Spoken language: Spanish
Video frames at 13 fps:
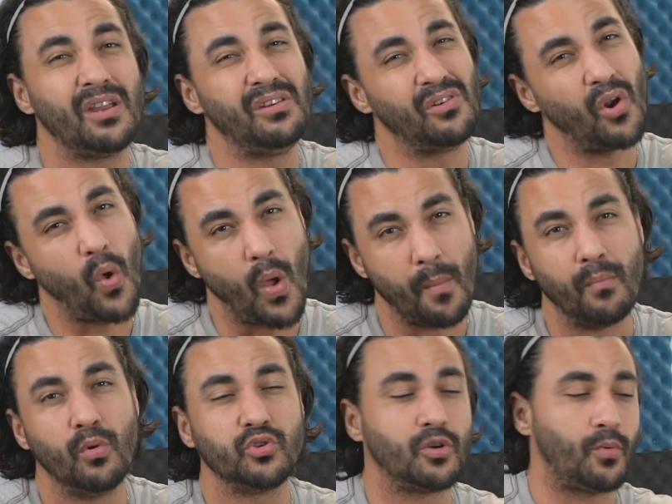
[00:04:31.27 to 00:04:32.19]
y no lo vemos
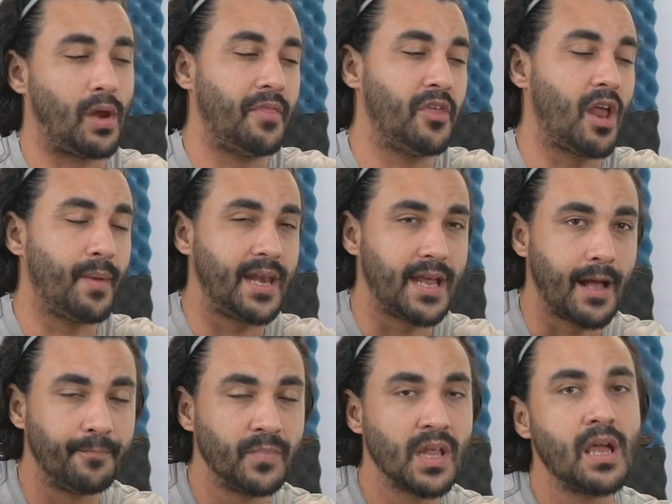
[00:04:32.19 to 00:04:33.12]
mucho por
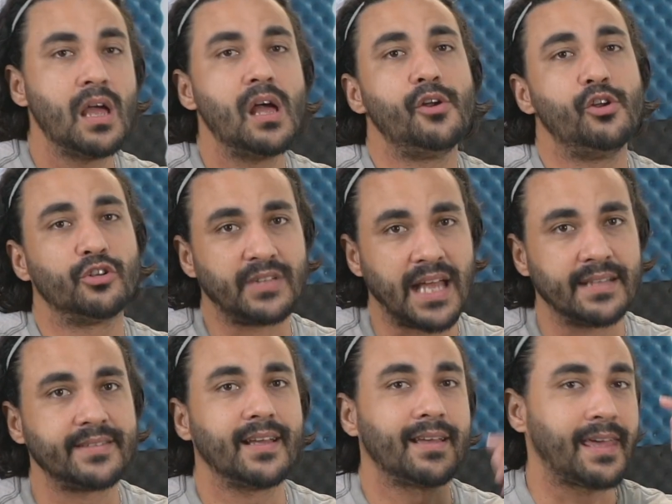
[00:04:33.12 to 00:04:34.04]
Latinoamérica. No
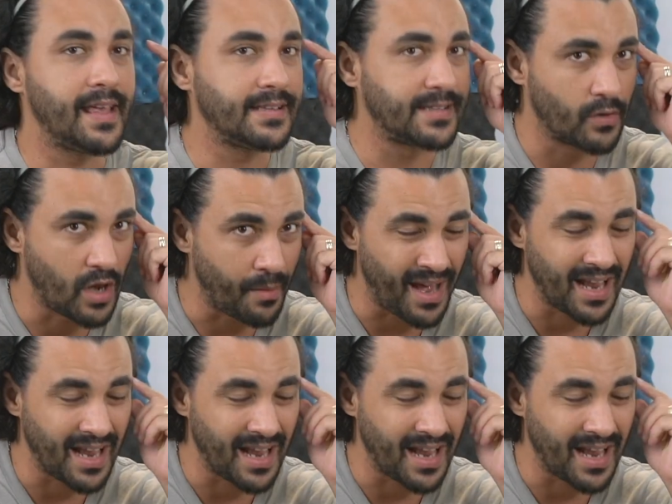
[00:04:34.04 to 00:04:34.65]
obstante, quédense con la